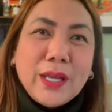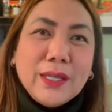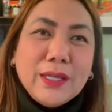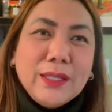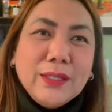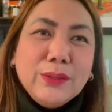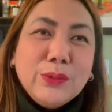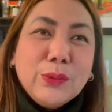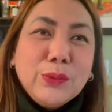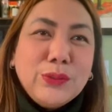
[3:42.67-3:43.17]

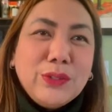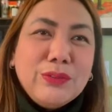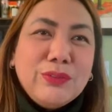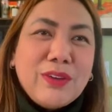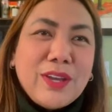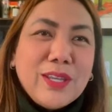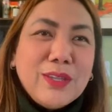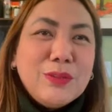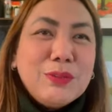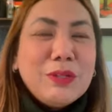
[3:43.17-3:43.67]
ay
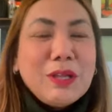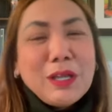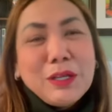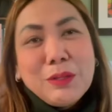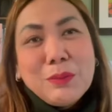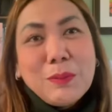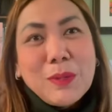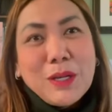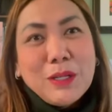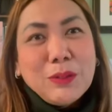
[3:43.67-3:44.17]
i-notify nyo
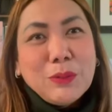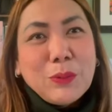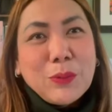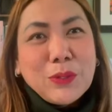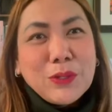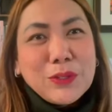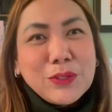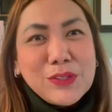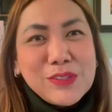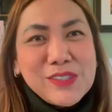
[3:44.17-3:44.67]
na yung mga
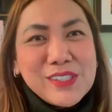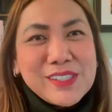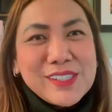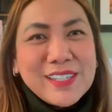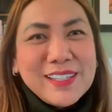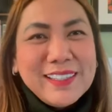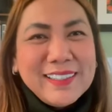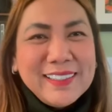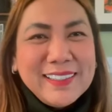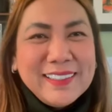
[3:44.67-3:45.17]

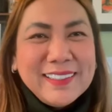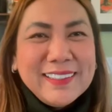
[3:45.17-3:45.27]
lawyers.